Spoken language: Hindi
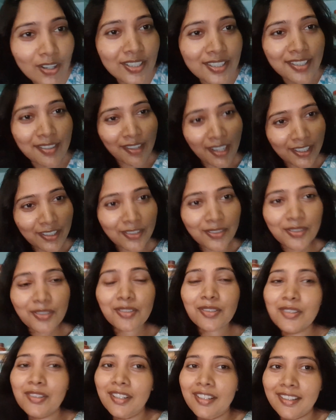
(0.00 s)
और शिवानी को
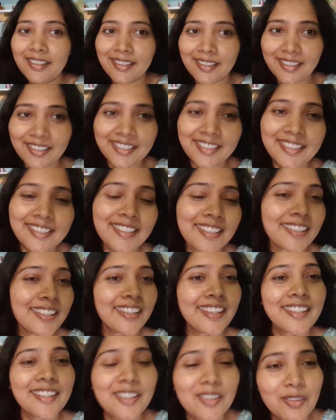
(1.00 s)

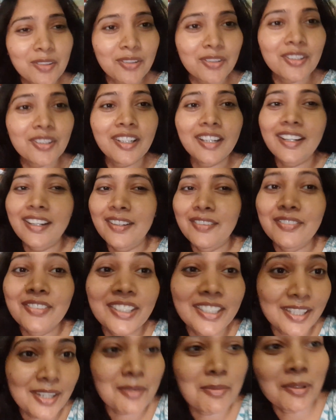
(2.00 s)
यू नो
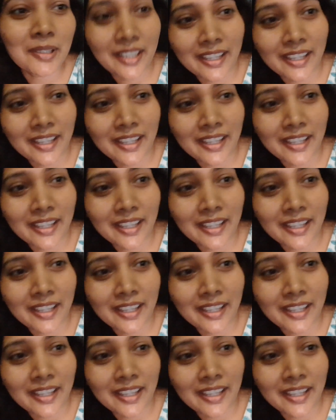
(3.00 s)
विनर